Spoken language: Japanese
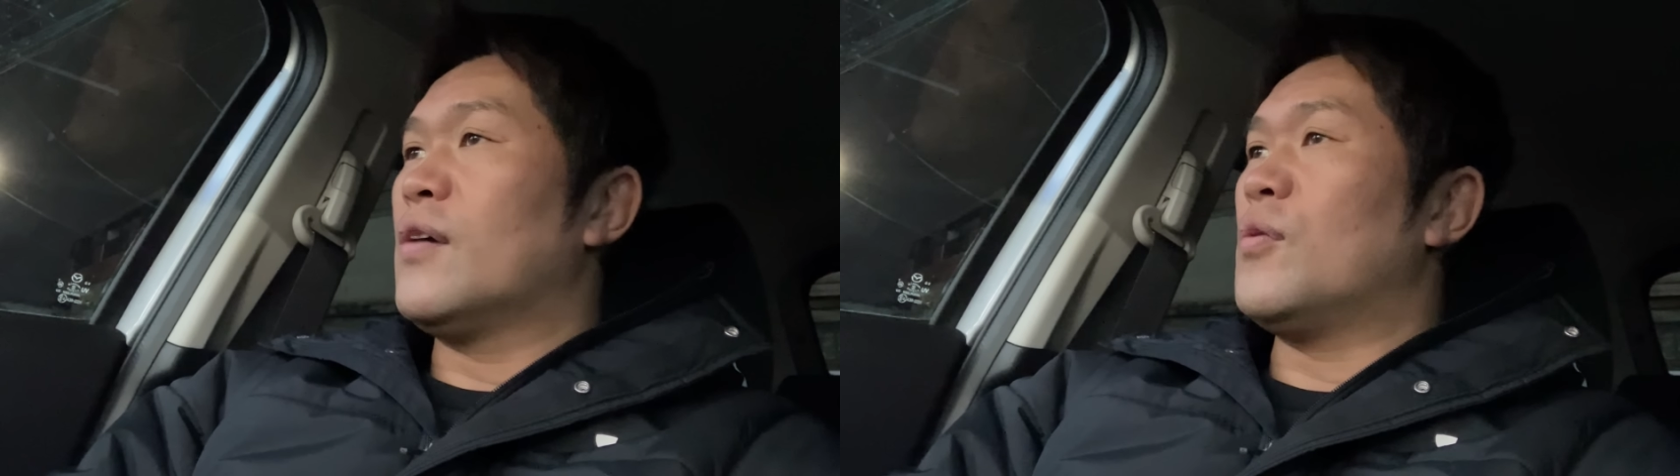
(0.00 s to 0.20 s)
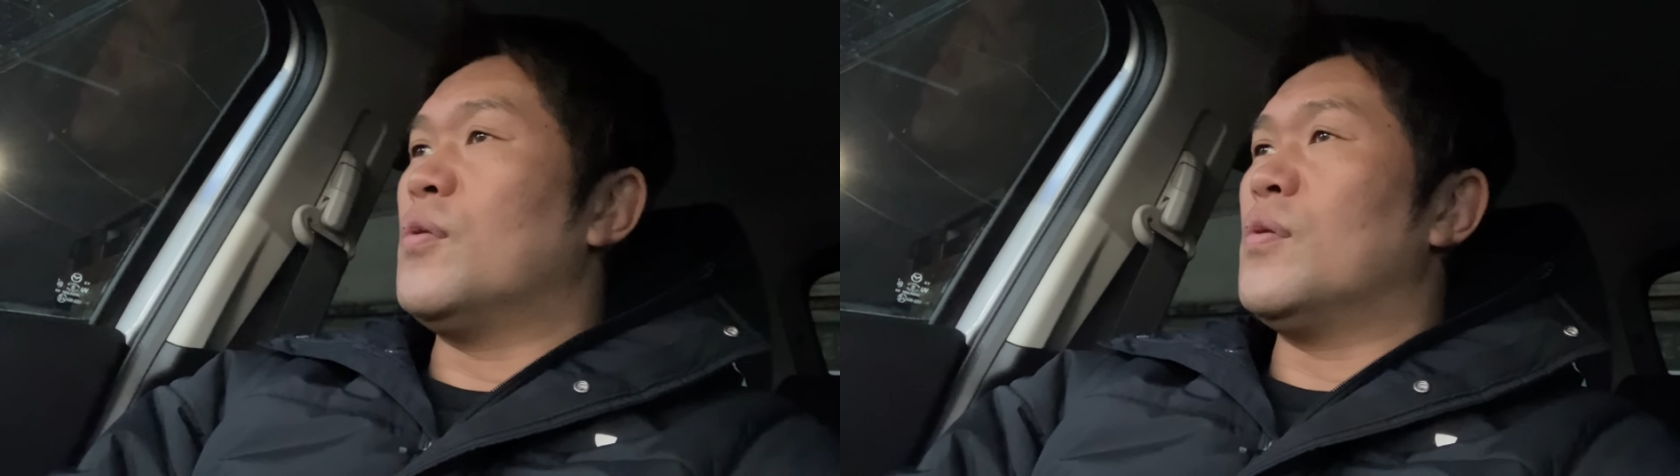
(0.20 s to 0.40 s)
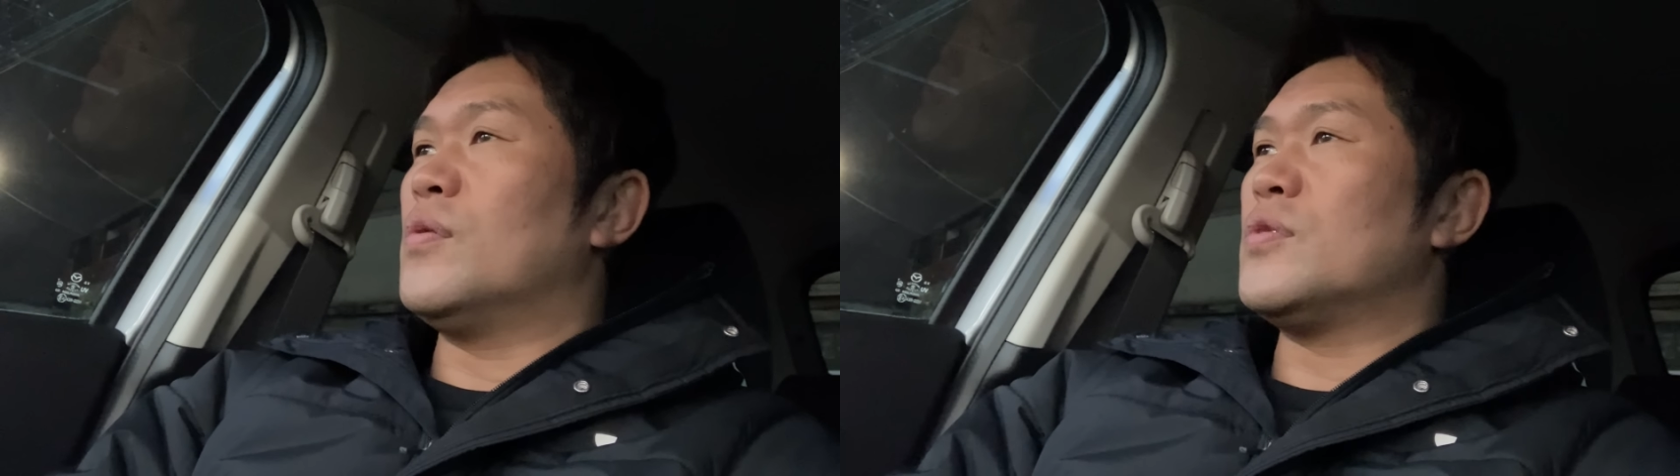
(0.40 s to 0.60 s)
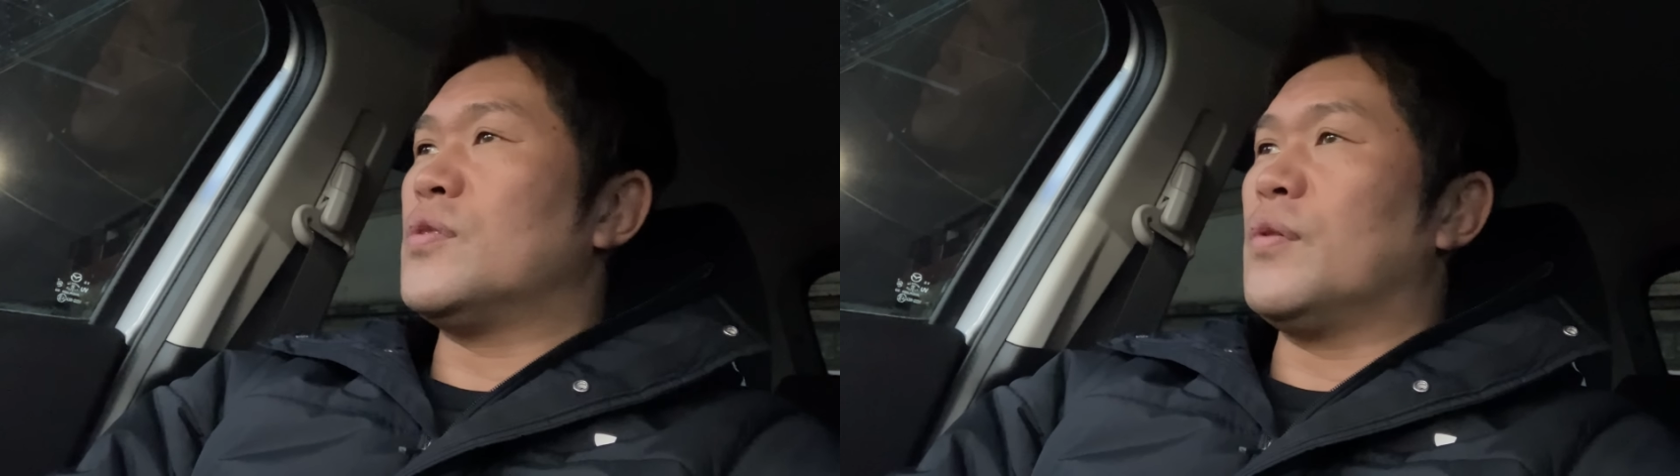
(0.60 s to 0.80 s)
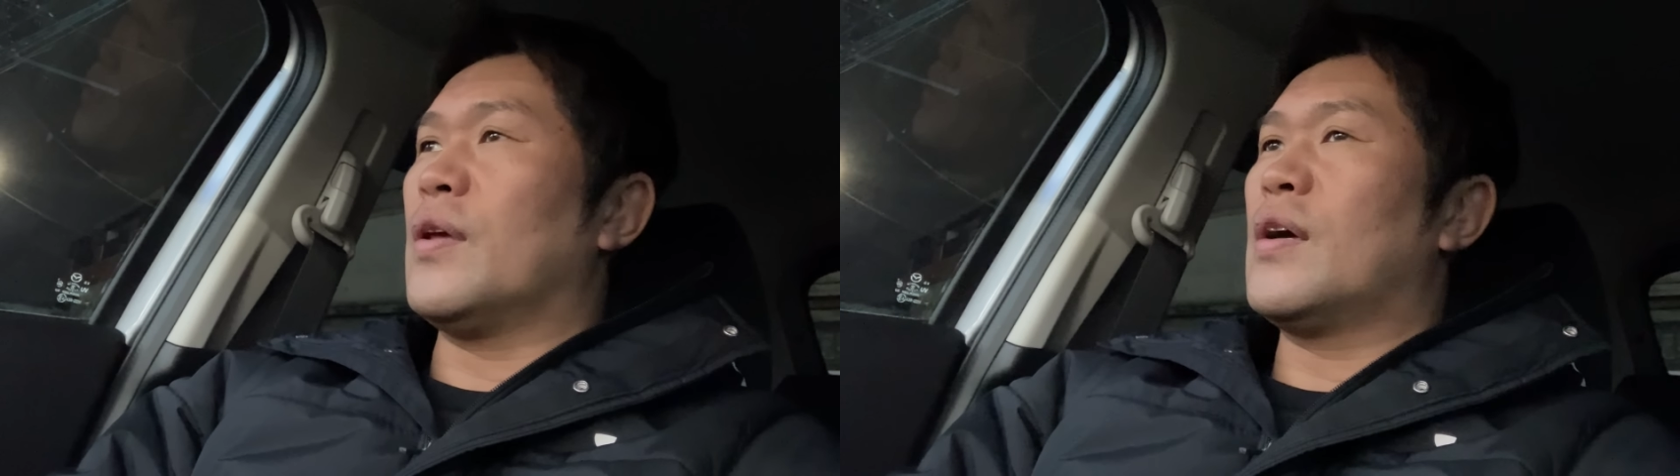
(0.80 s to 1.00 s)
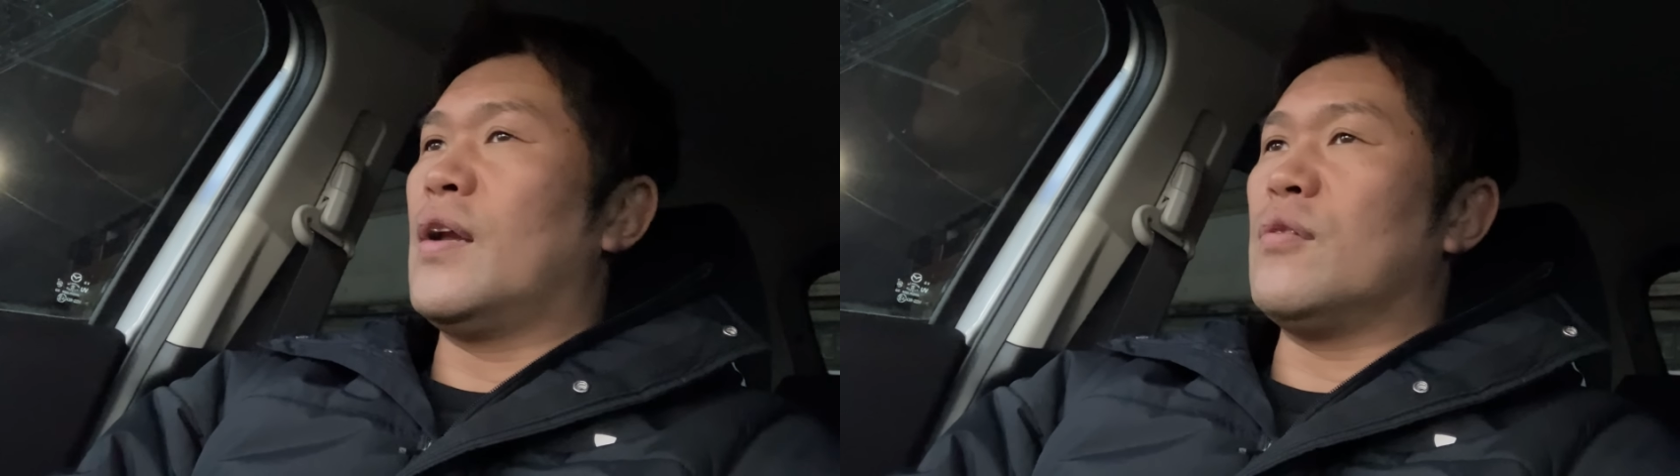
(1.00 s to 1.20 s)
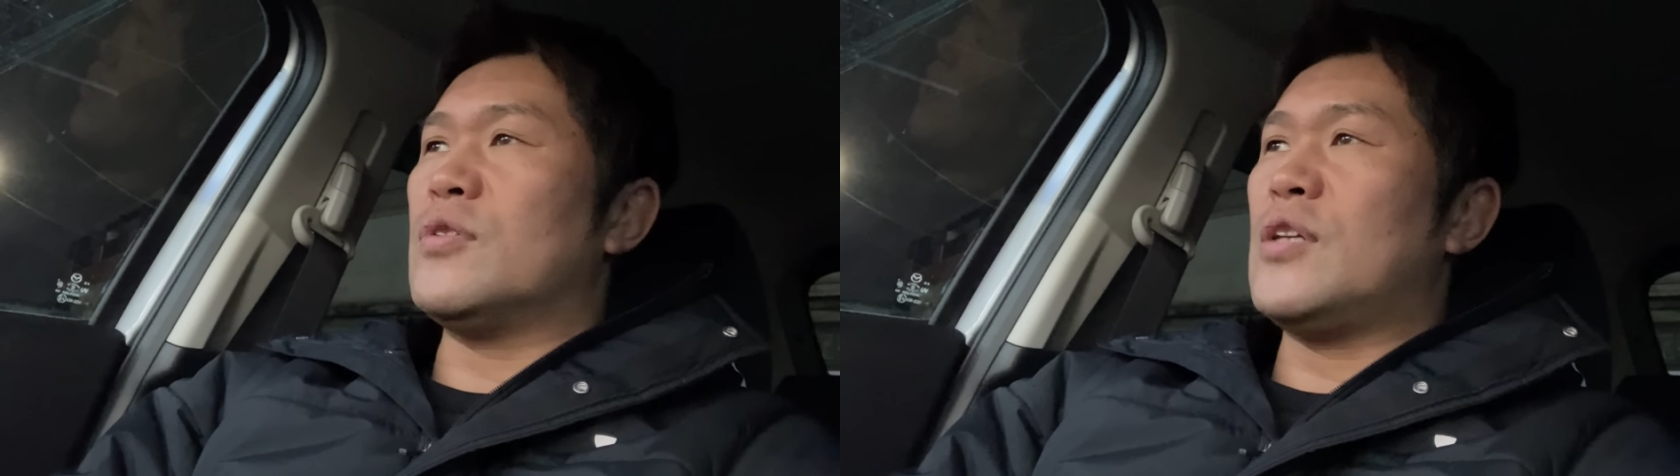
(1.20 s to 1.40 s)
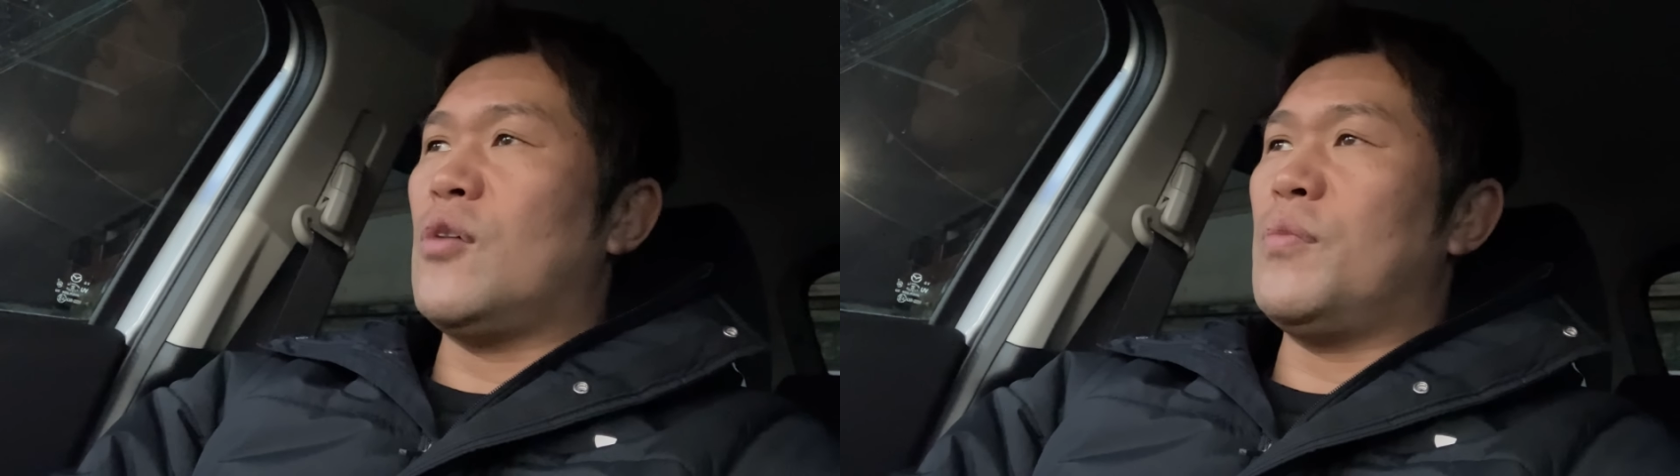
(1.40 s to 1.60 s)
こう、ちょっとね、彼の
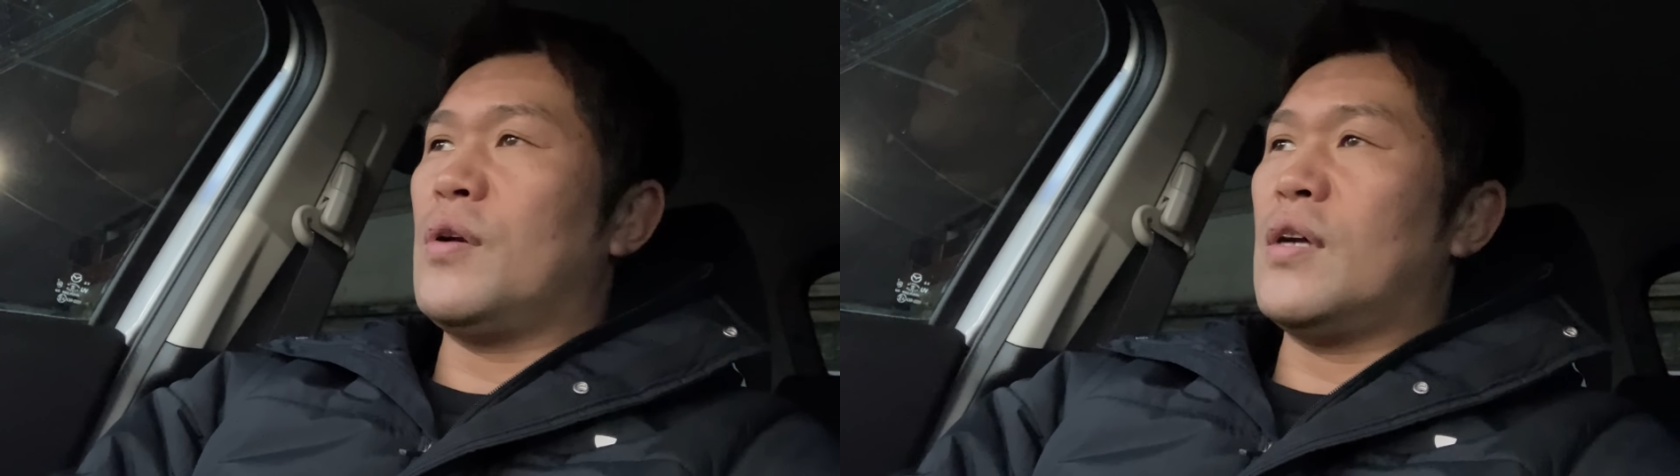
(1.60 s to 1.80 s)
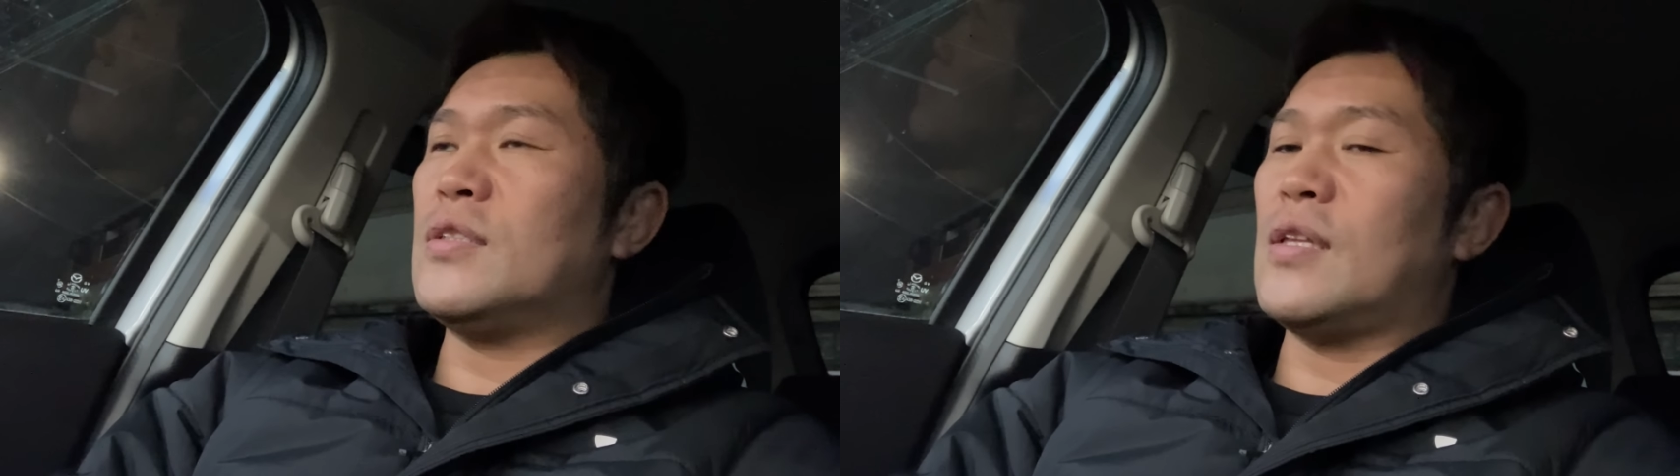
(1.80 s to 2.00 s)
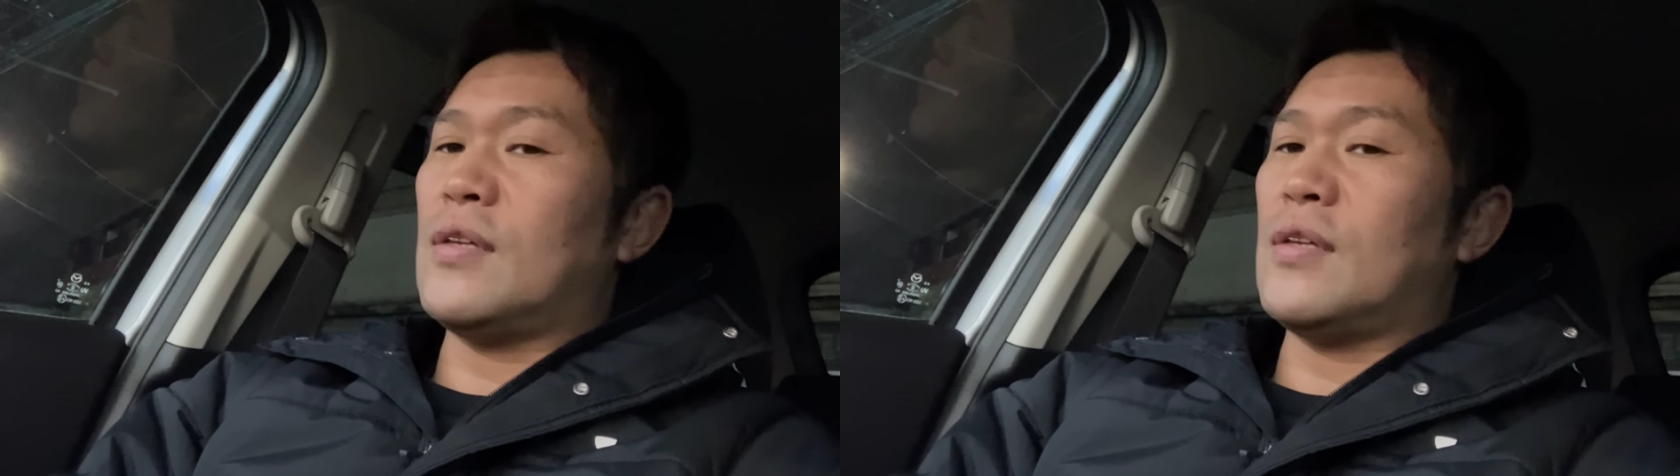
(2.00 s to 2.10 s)
試合を思い返し